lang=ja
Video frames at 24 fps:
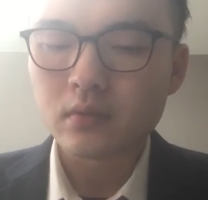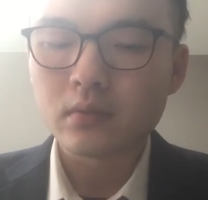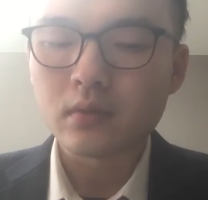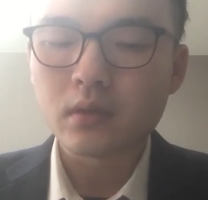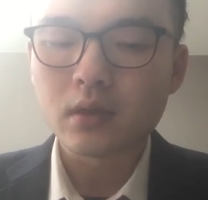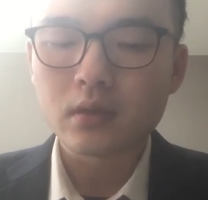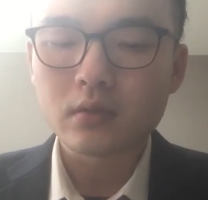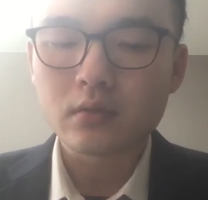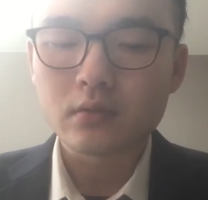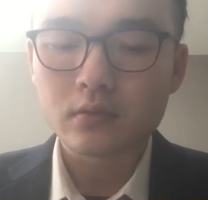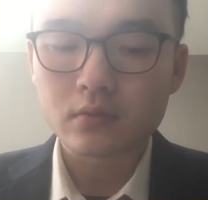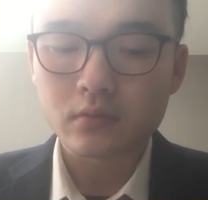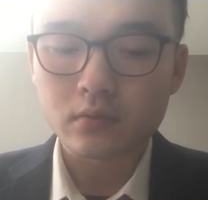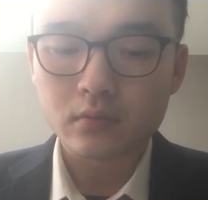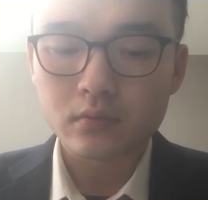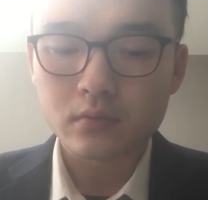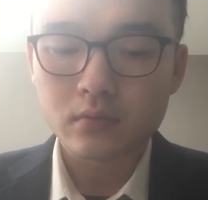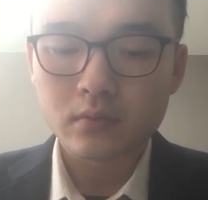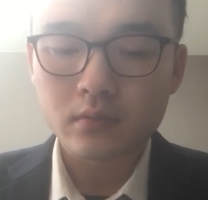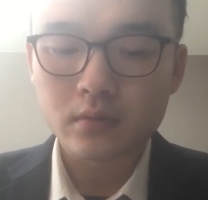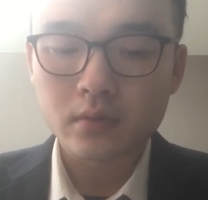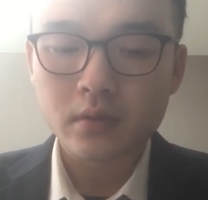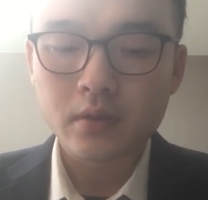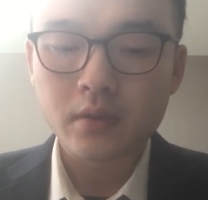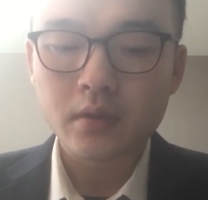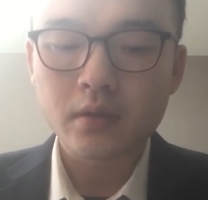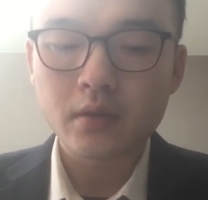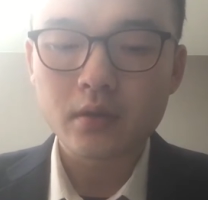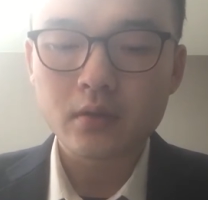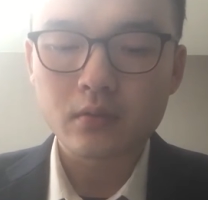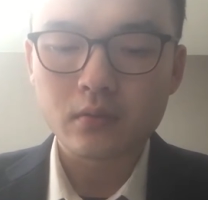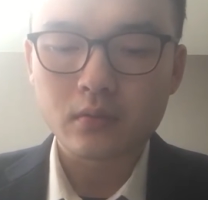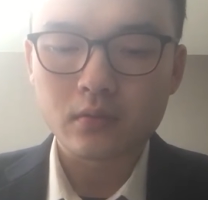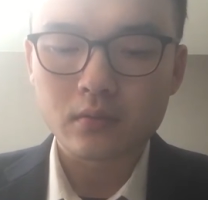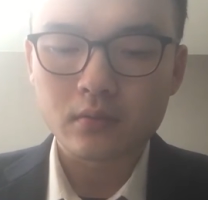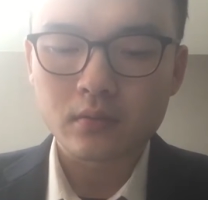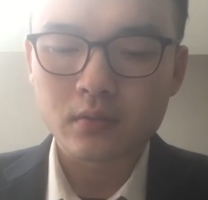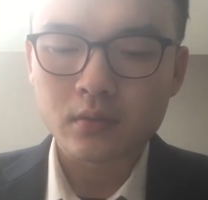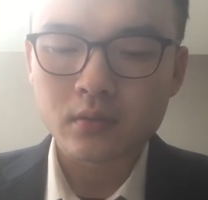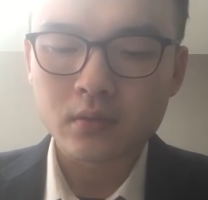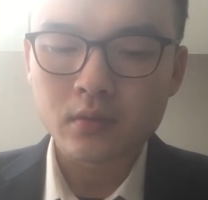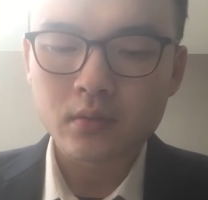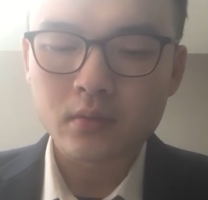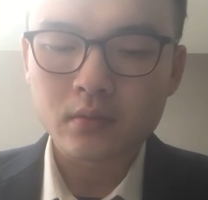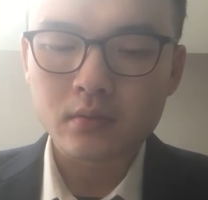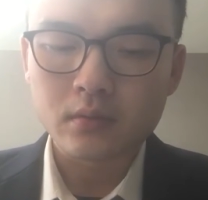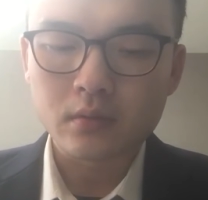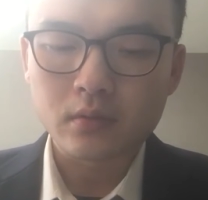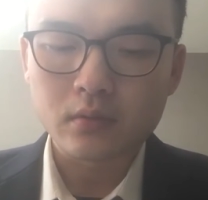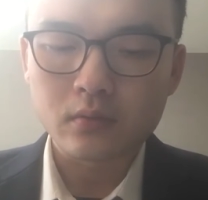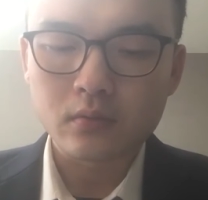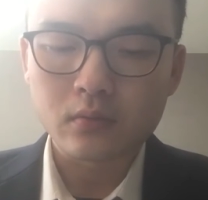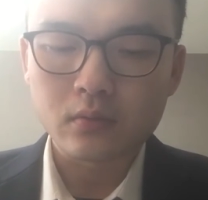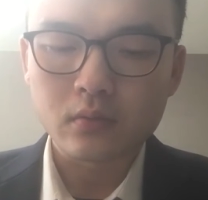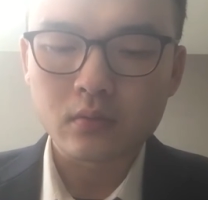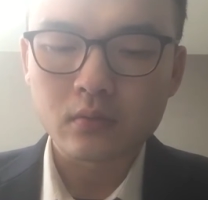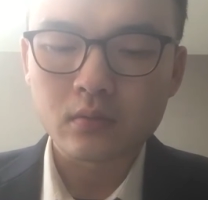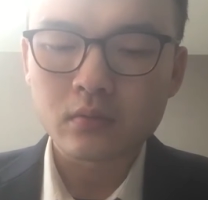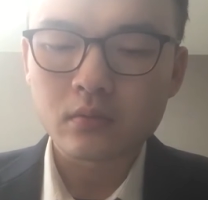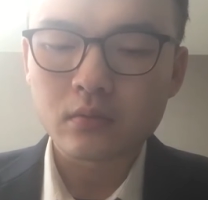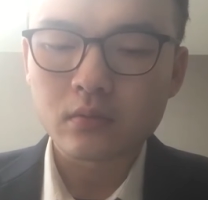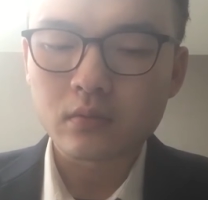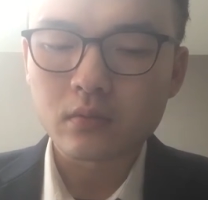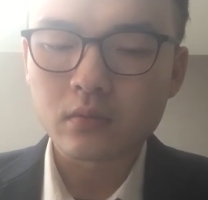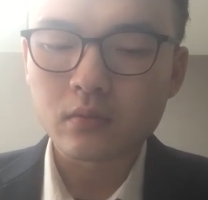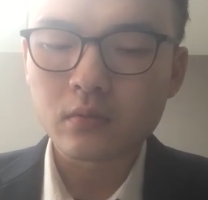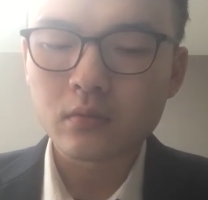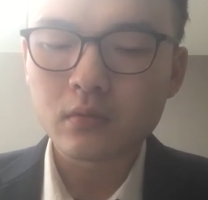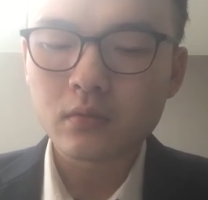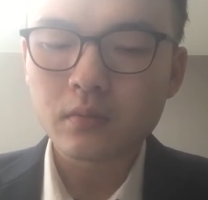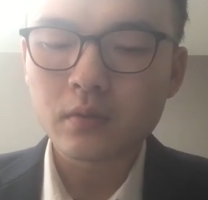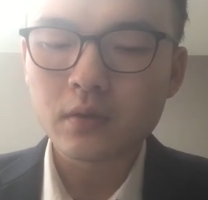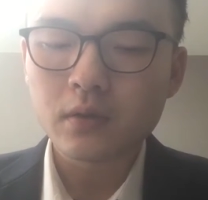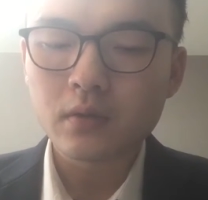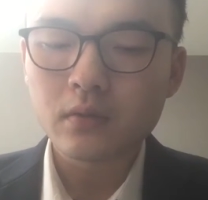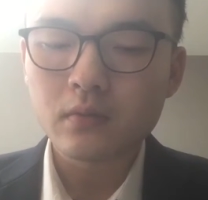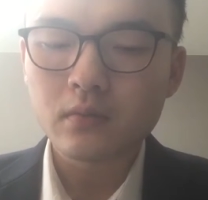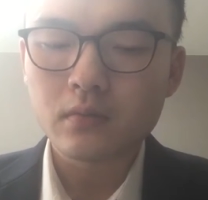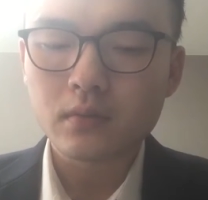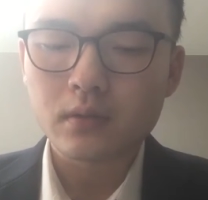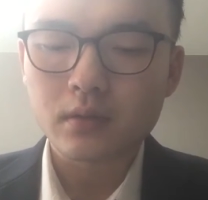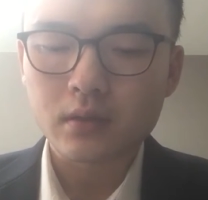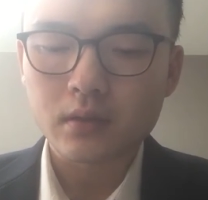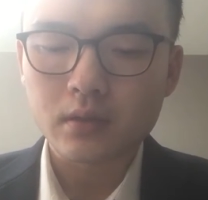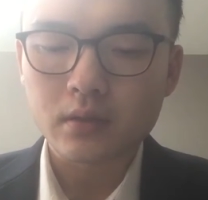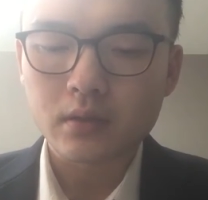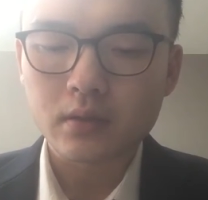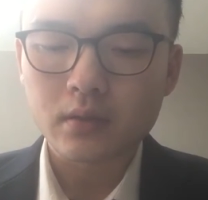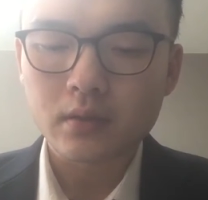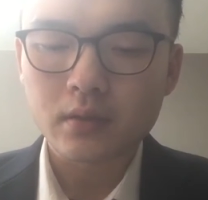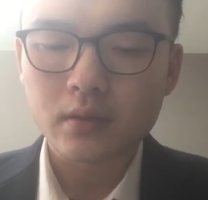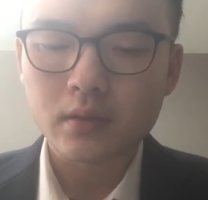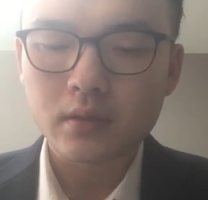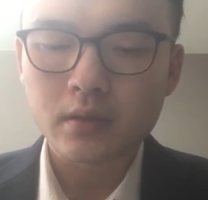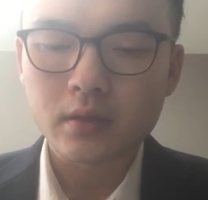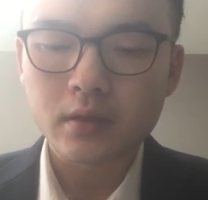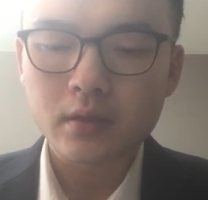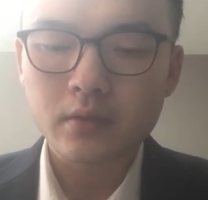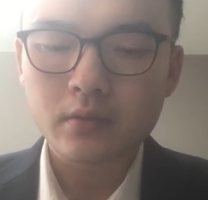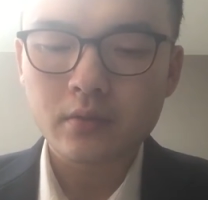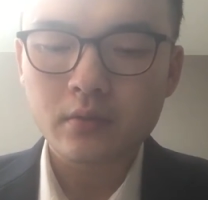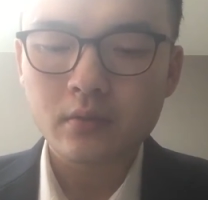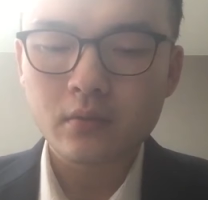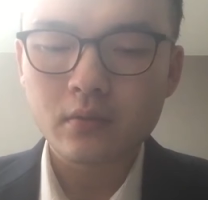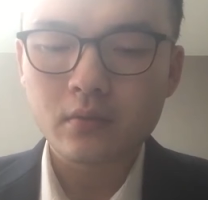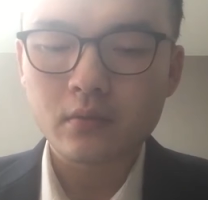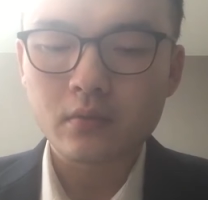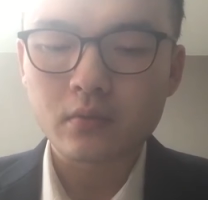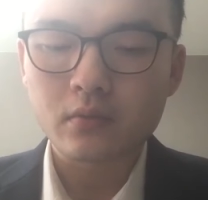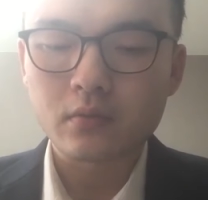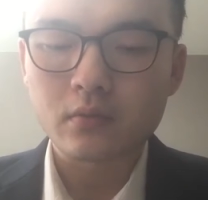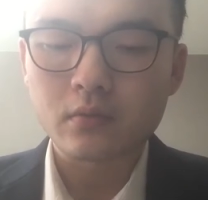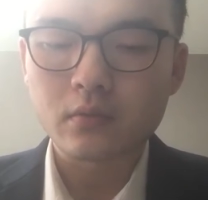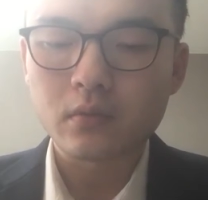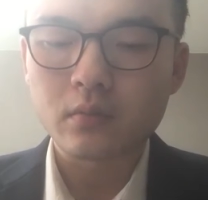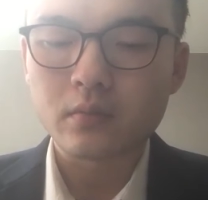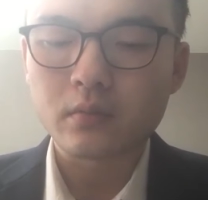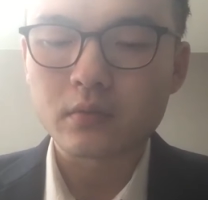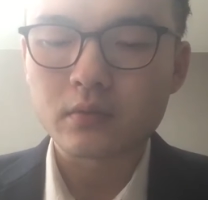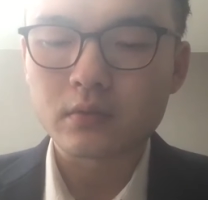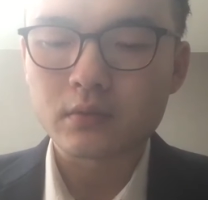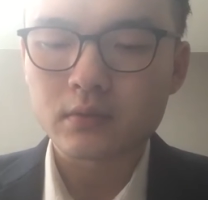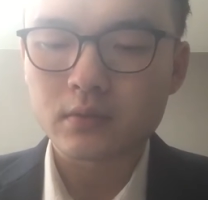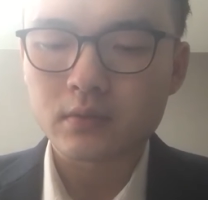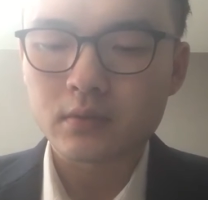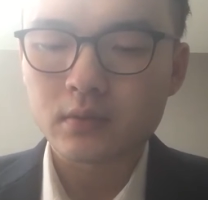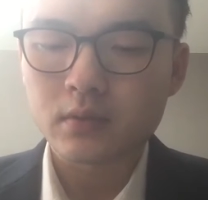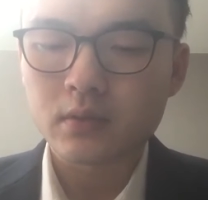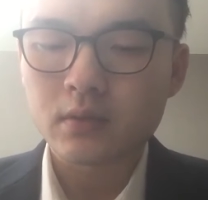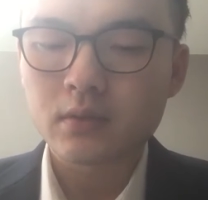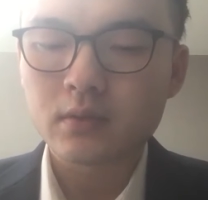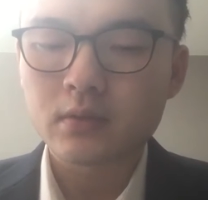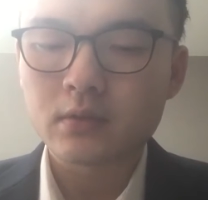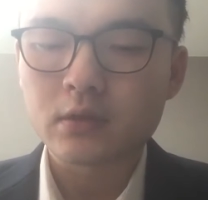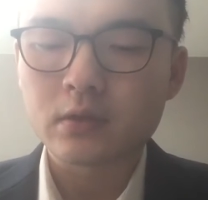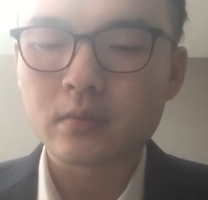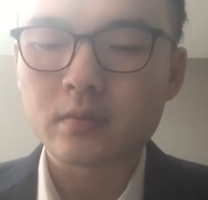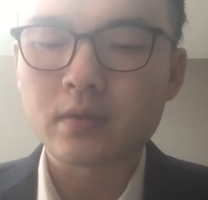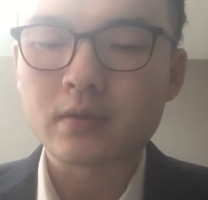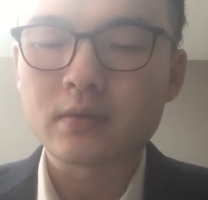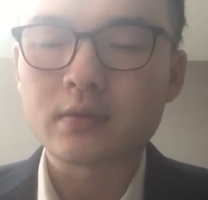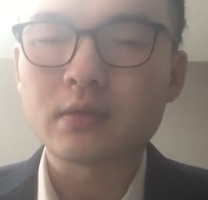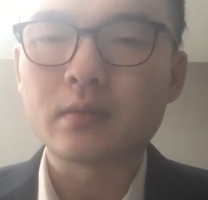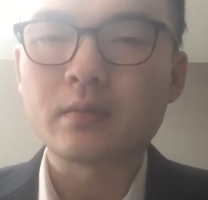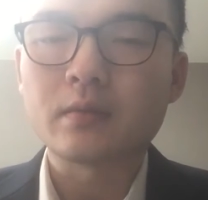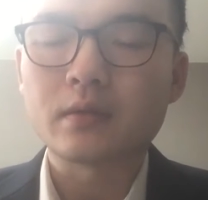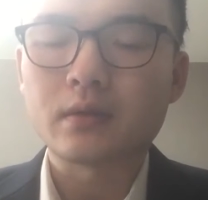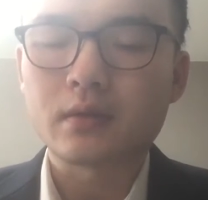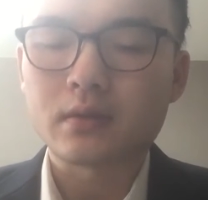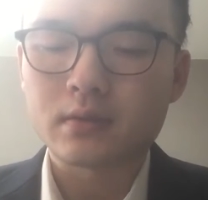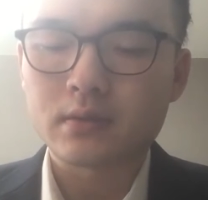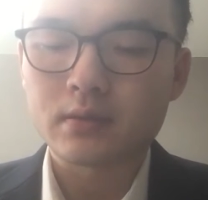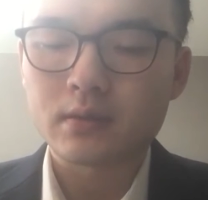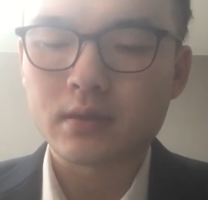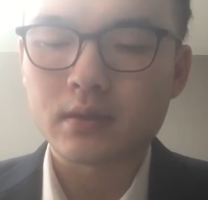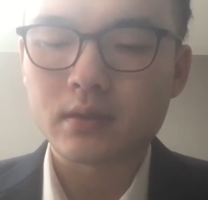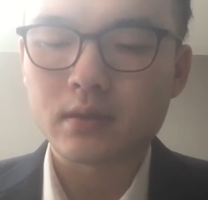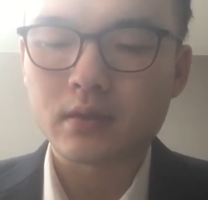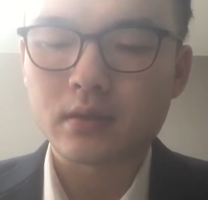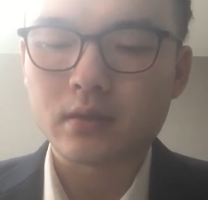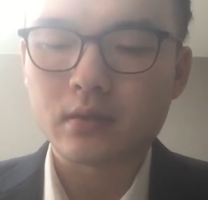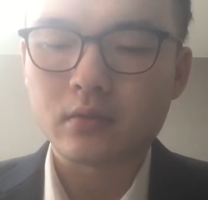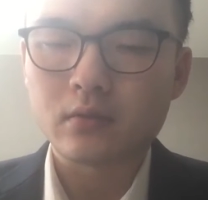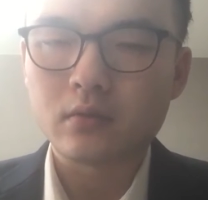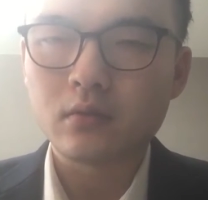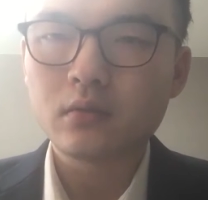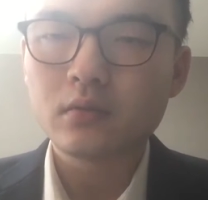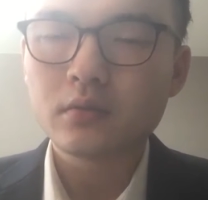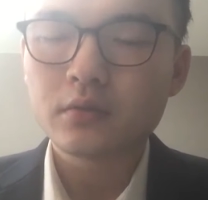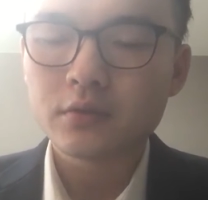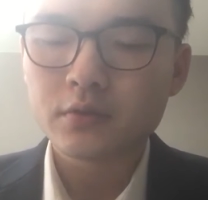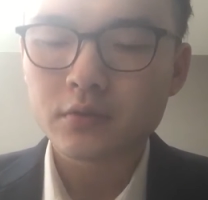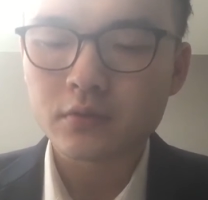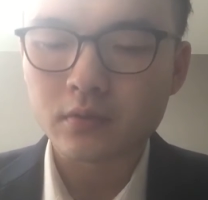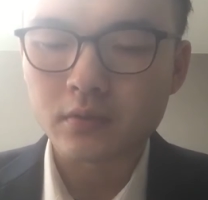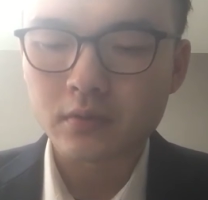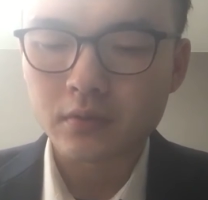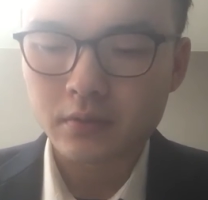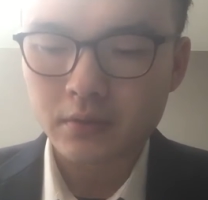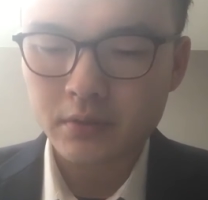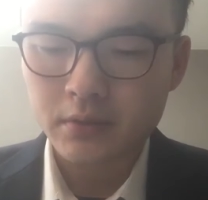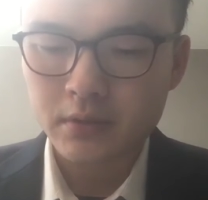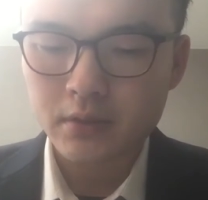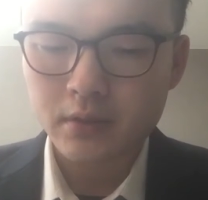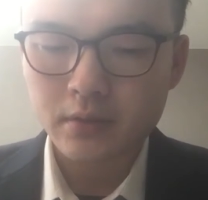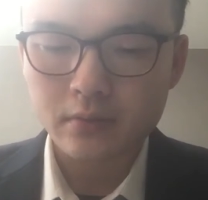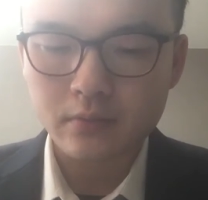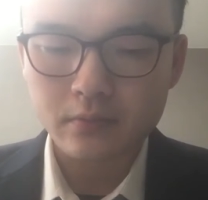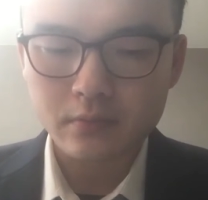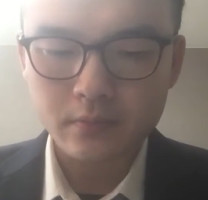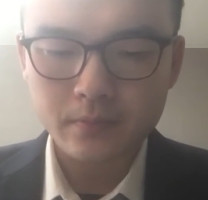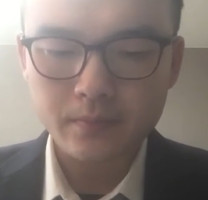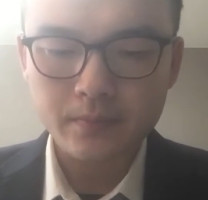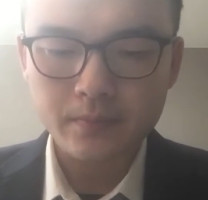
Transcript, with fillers: Rack、Hello などグローバルな影響力を持つ様々な製品を所有している。